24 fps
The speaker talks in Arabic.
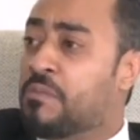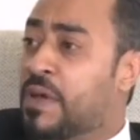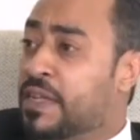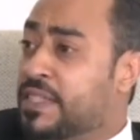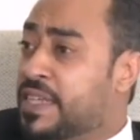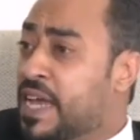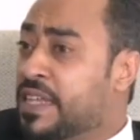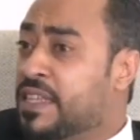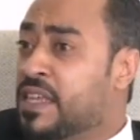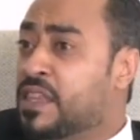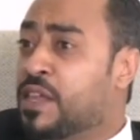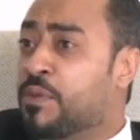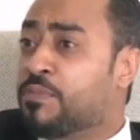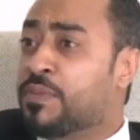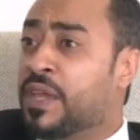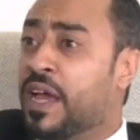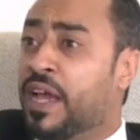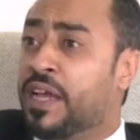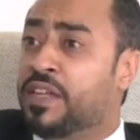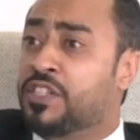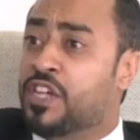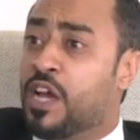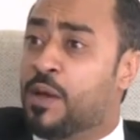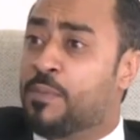اساتذه
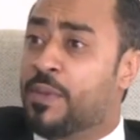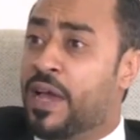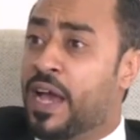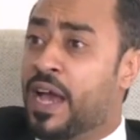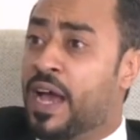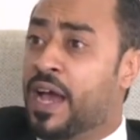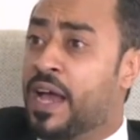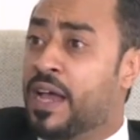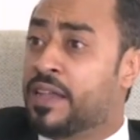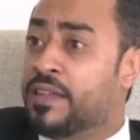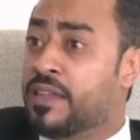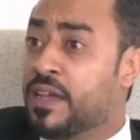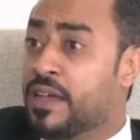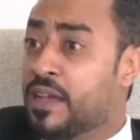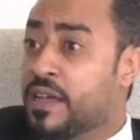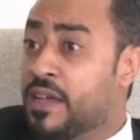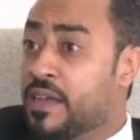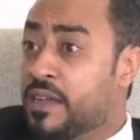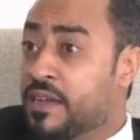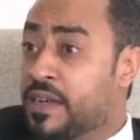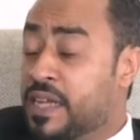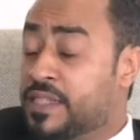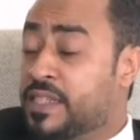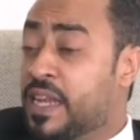بتاعين جامعات
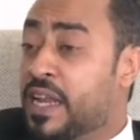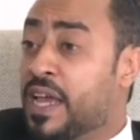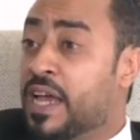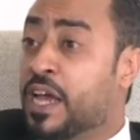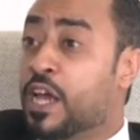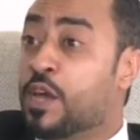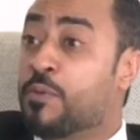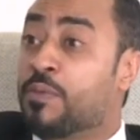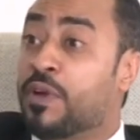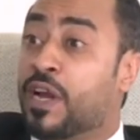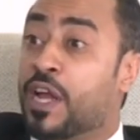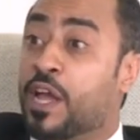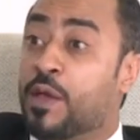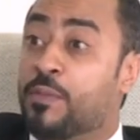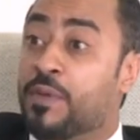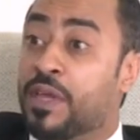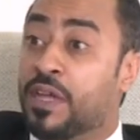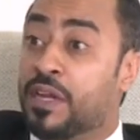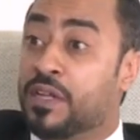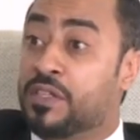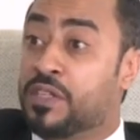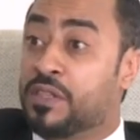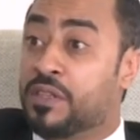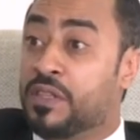ناس لها خبره
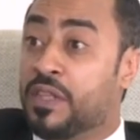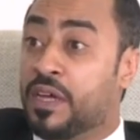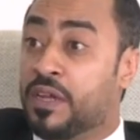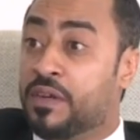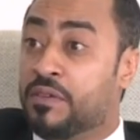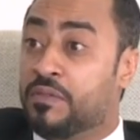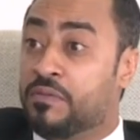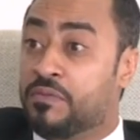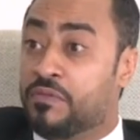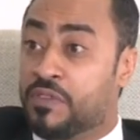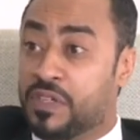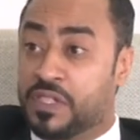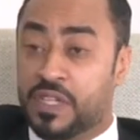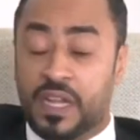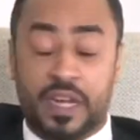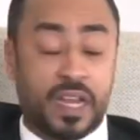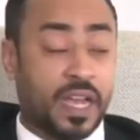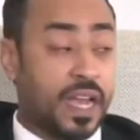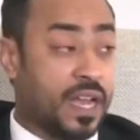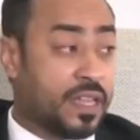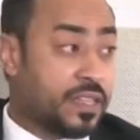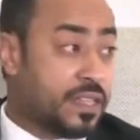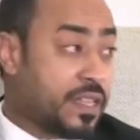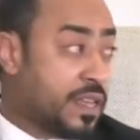كبيره نعم. جدا في
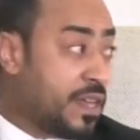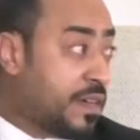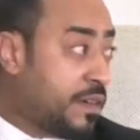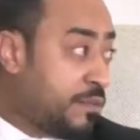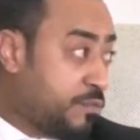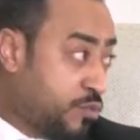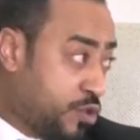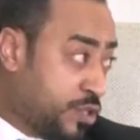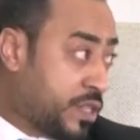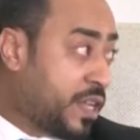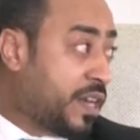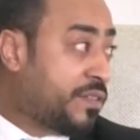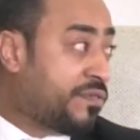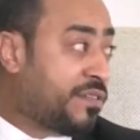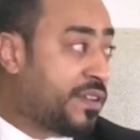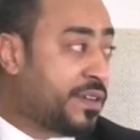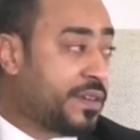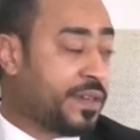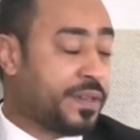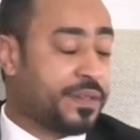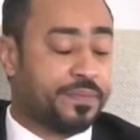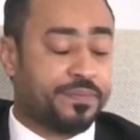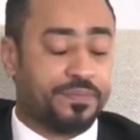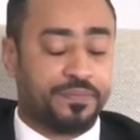شركات مختلفه
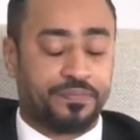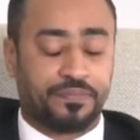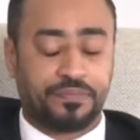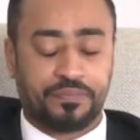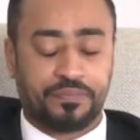ضخمه جدا